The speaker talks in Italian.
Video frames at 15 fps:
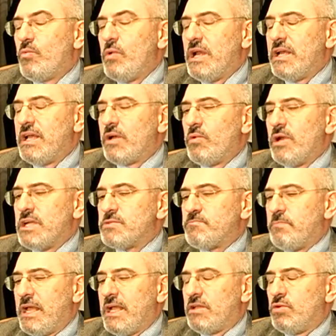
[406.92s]
quel,
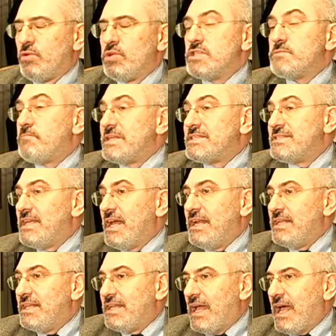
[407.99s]
quell'aspetto di
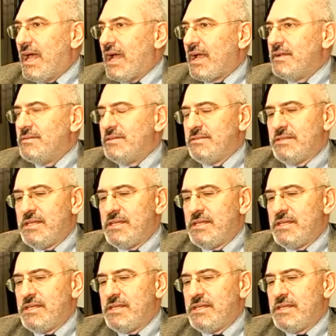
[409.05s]
spazialità eh,